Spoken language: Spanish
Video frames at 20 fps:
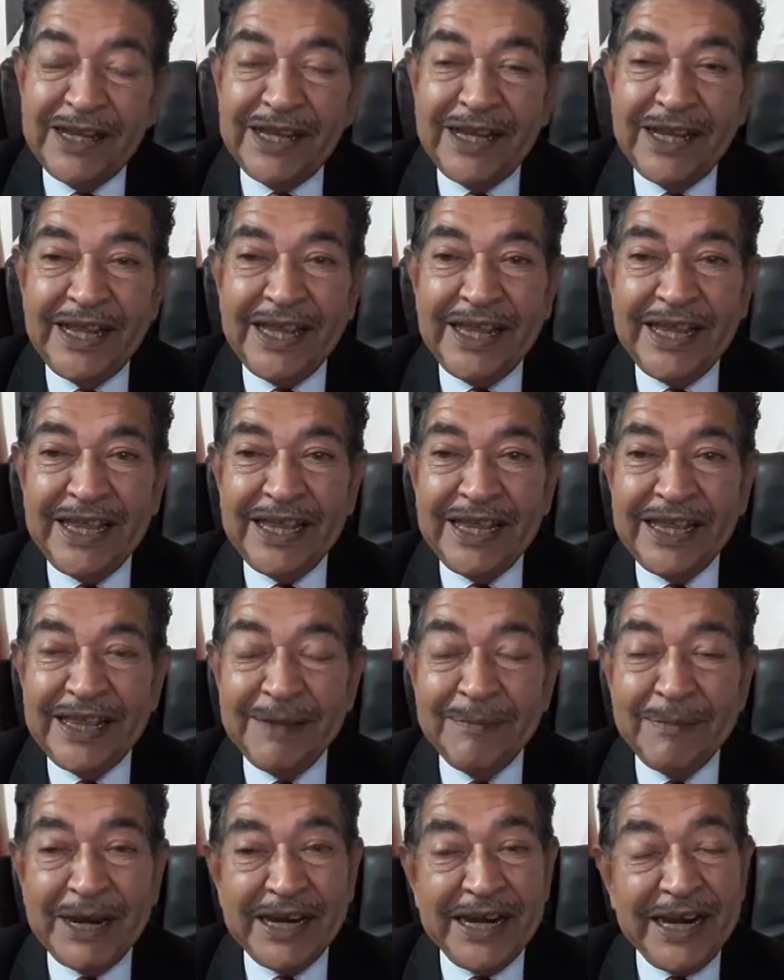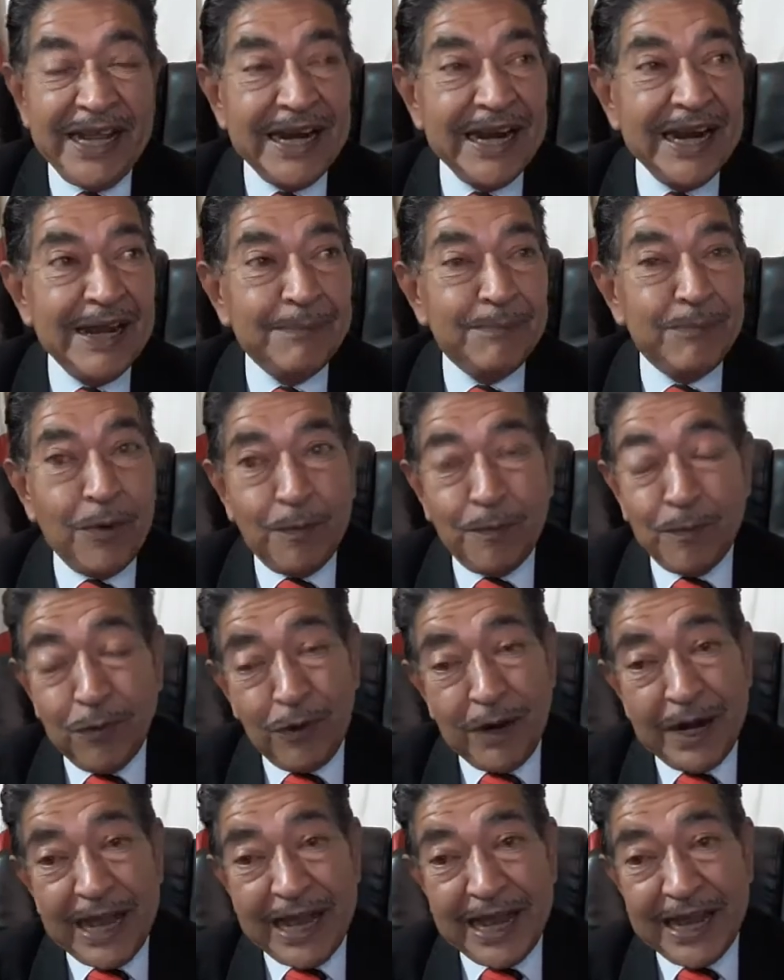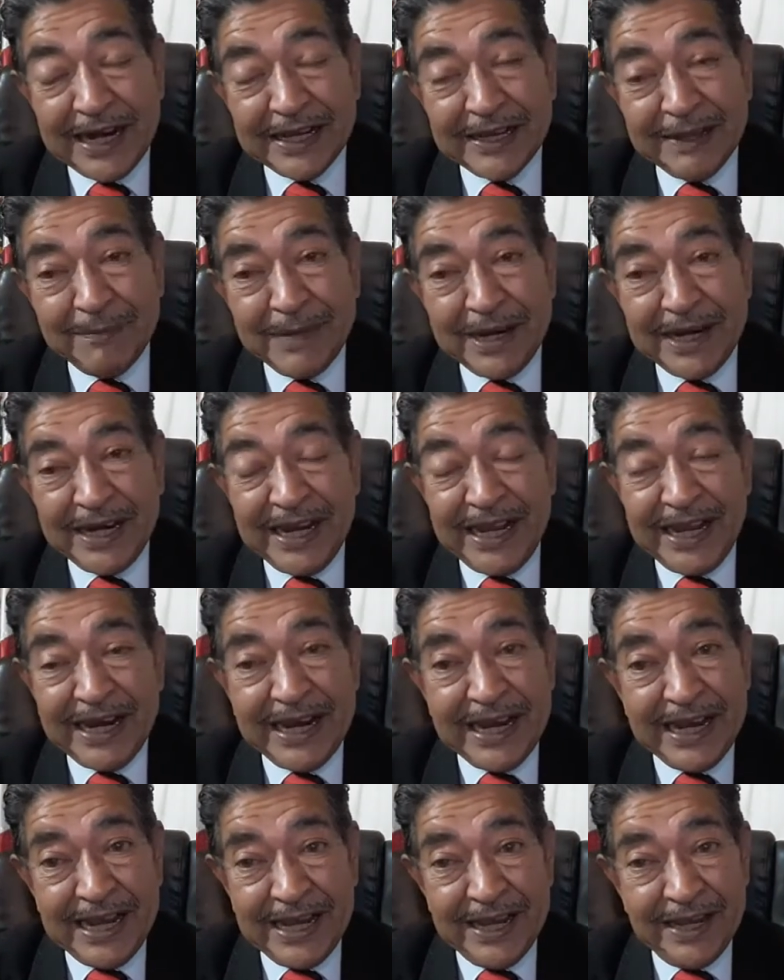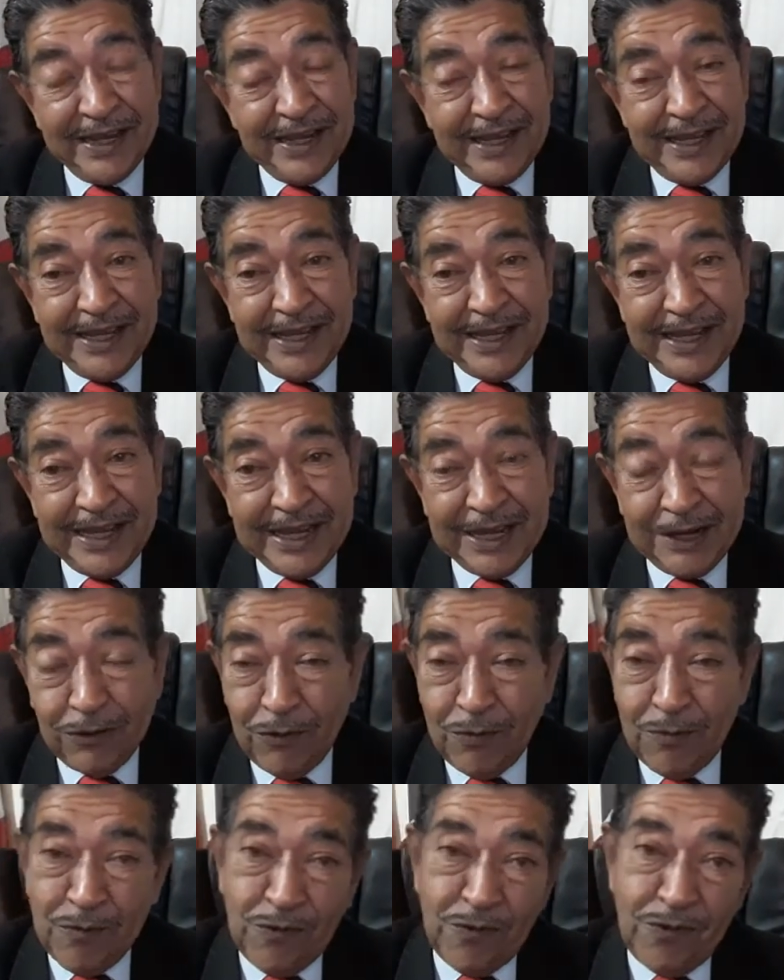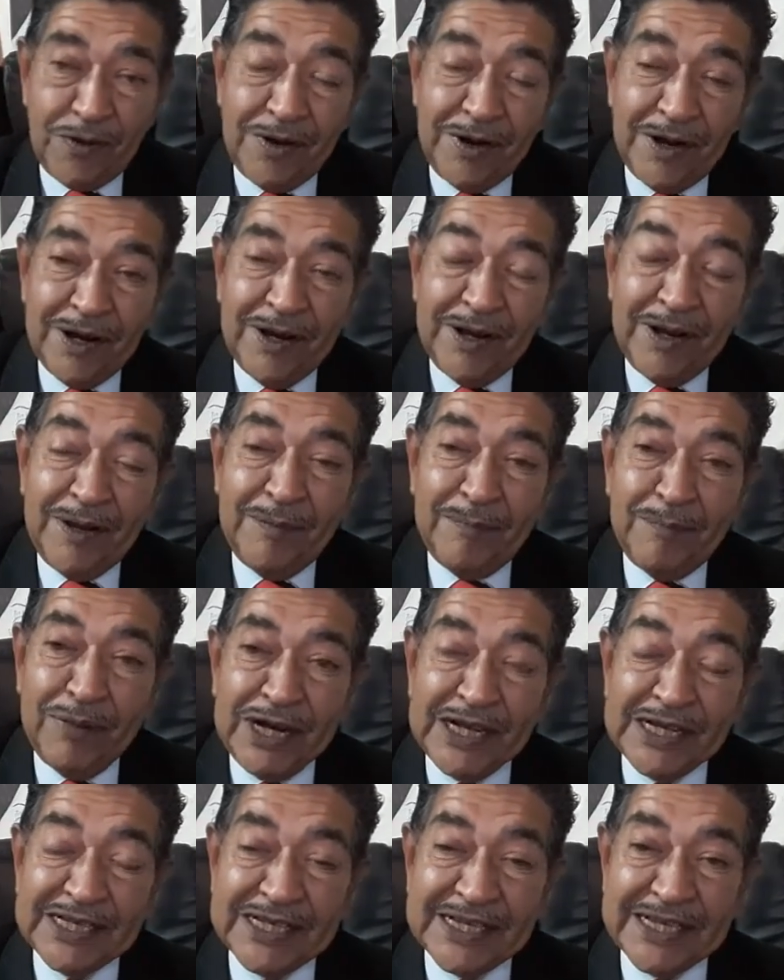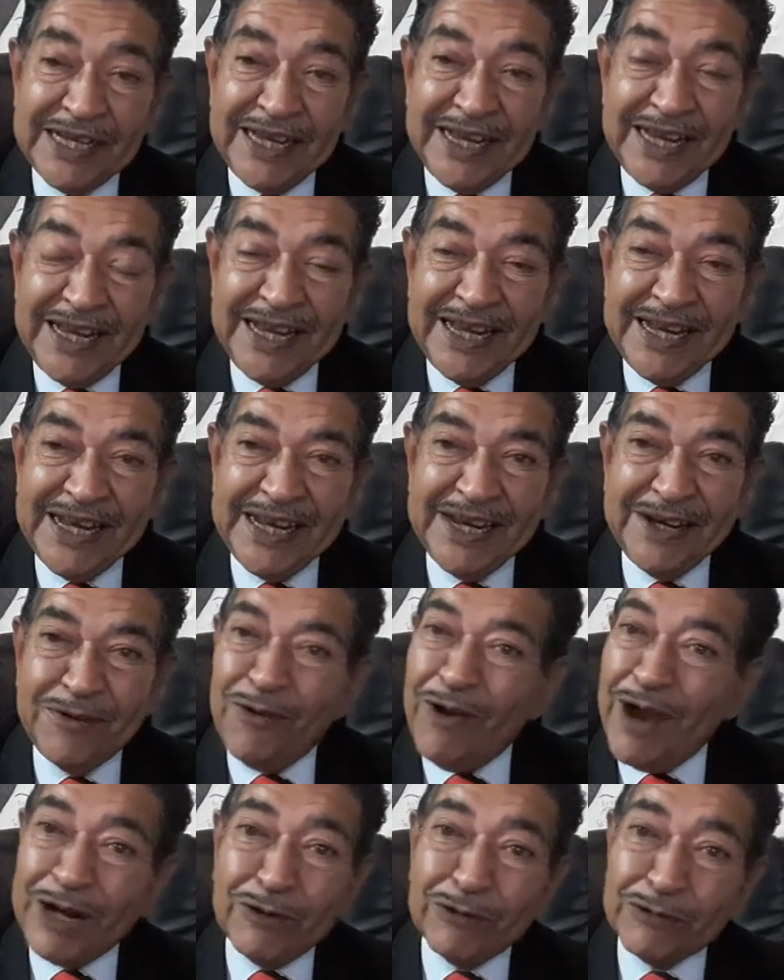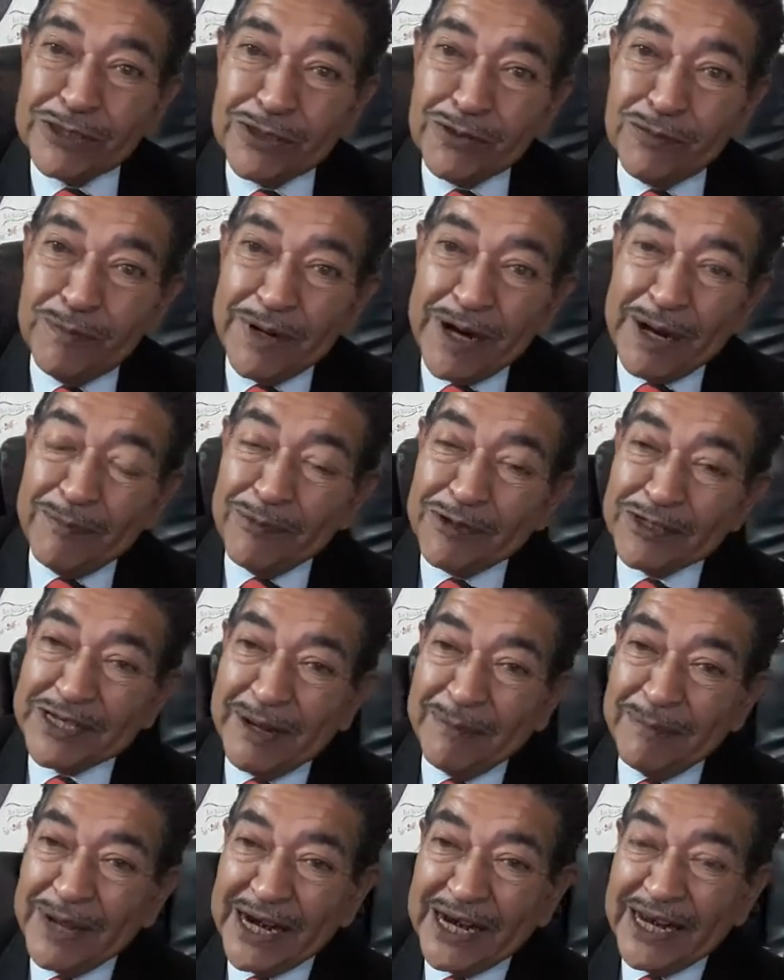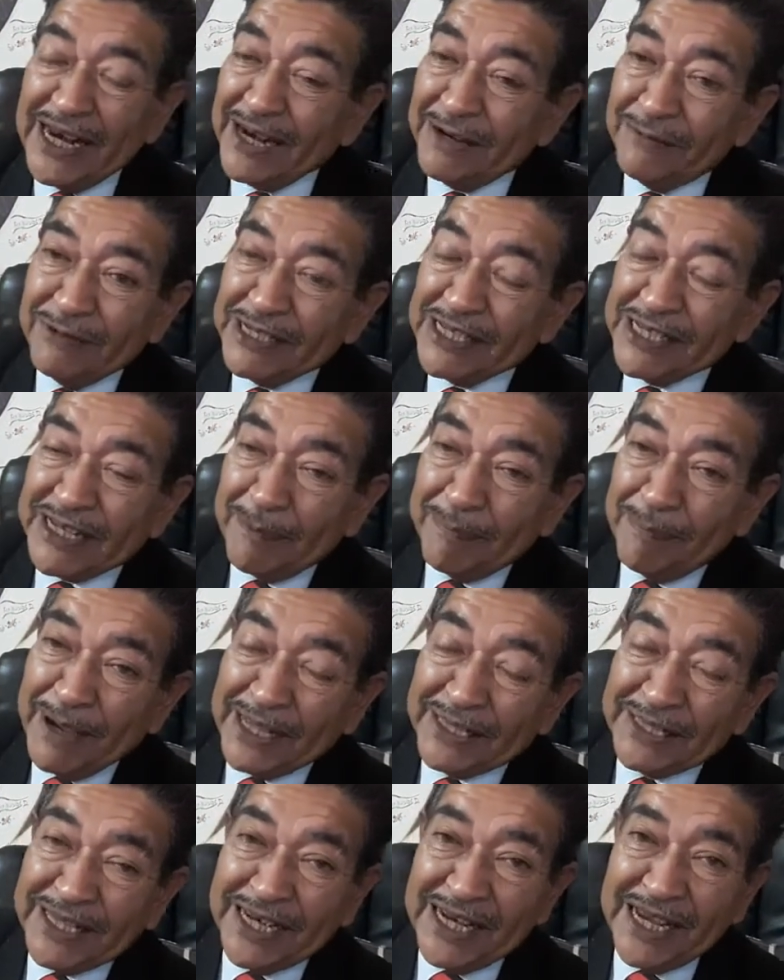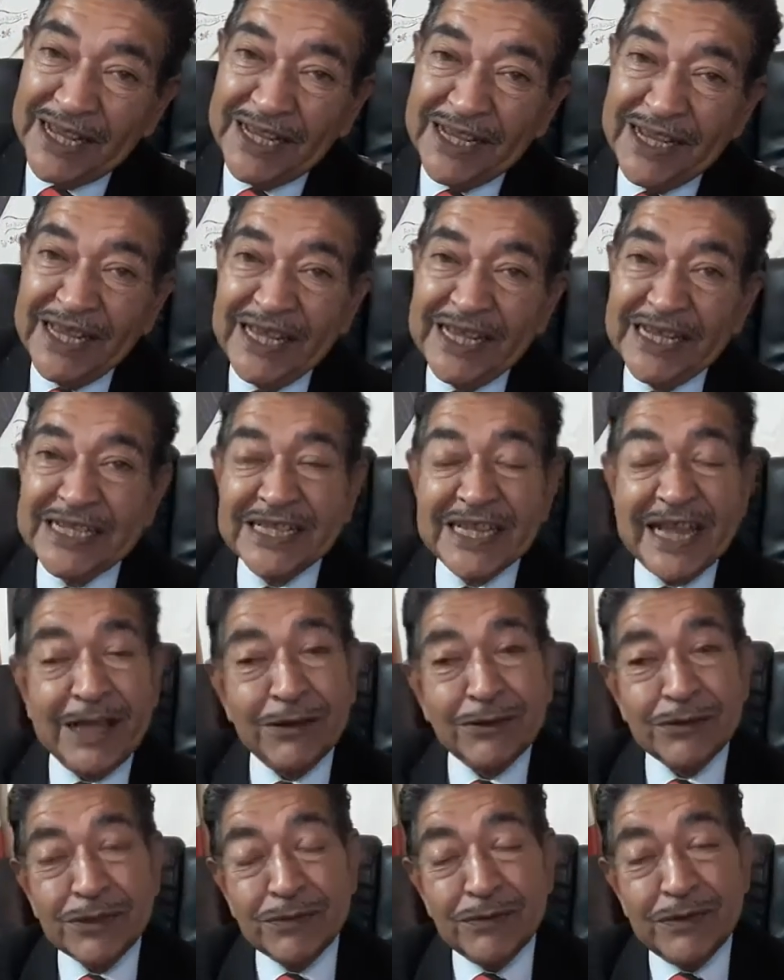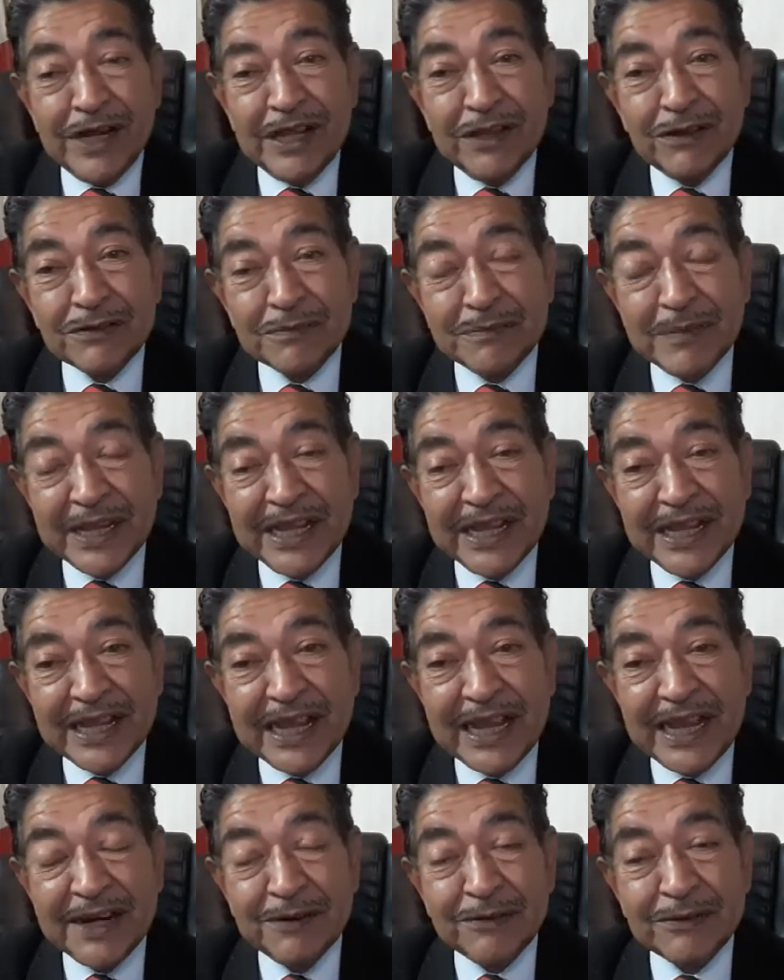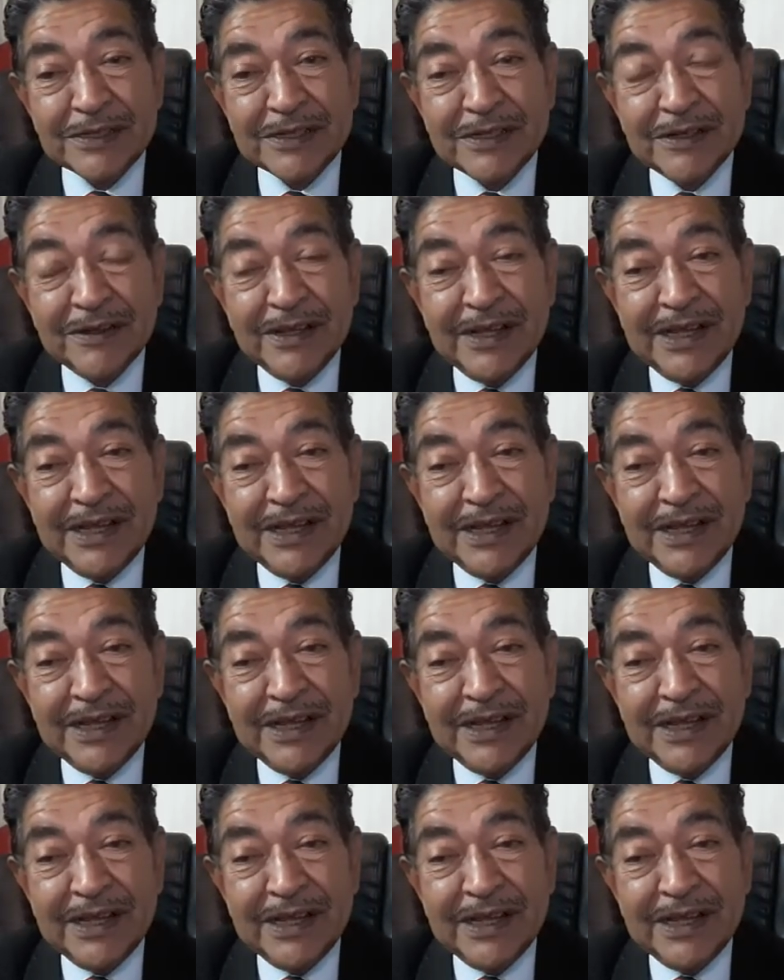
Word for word: eh, de manera popular, de manera eh, común, pues eh, no acostumbramos llamarle a nuestra patria Estados Unidos mexicanos.